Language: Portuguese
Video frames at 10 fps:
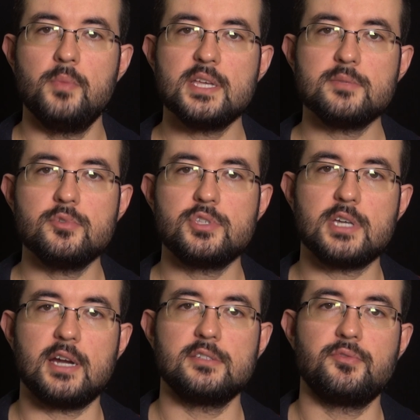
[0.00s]
mesmo
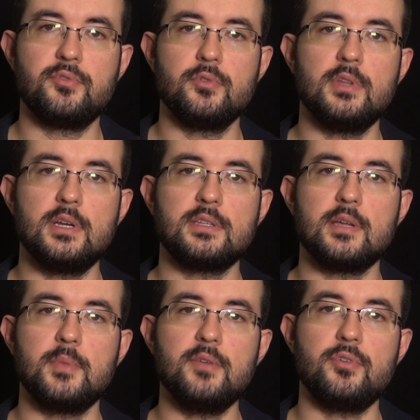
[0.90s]
Charles Fuller
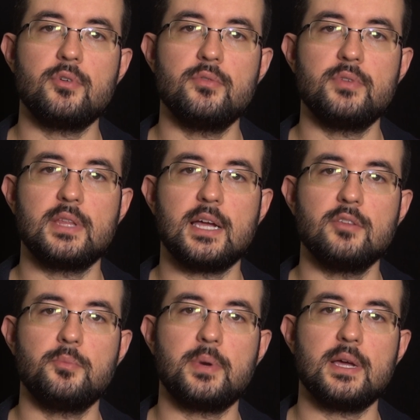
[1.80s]
também foi
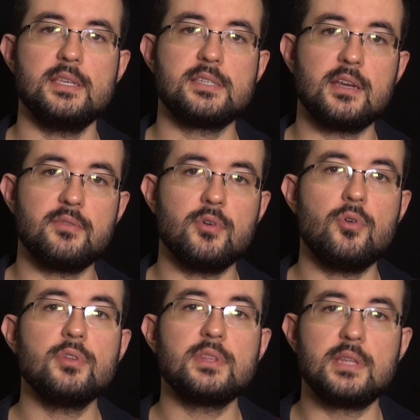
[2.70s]
convidado para escrever o
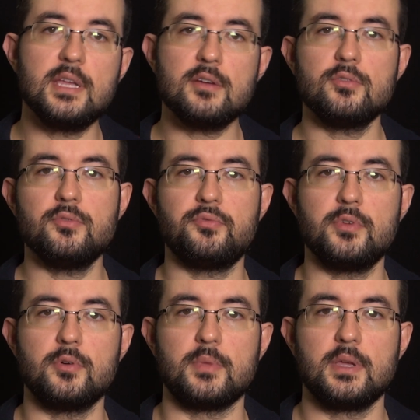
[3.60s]
roteiro do
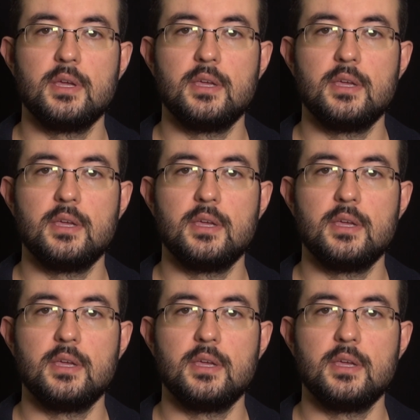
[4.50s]
filme.